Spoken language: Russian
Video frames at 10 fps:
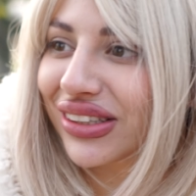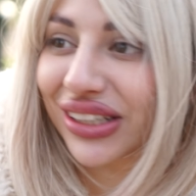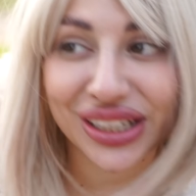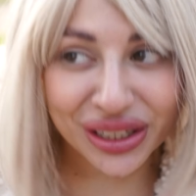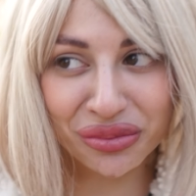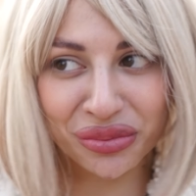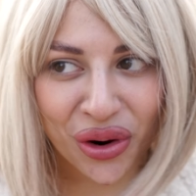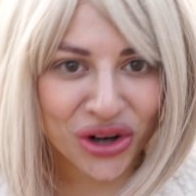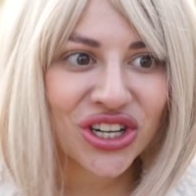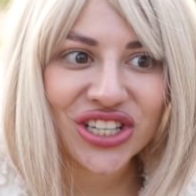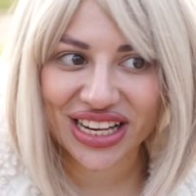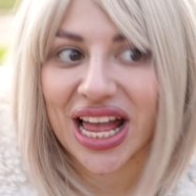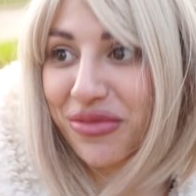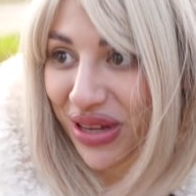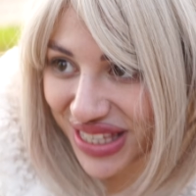Ты можешь
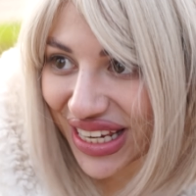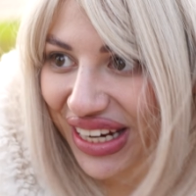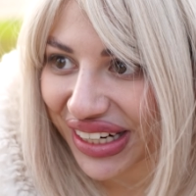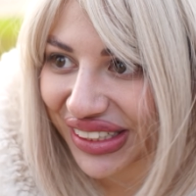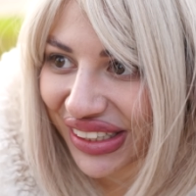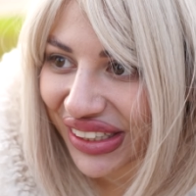занять мне денег.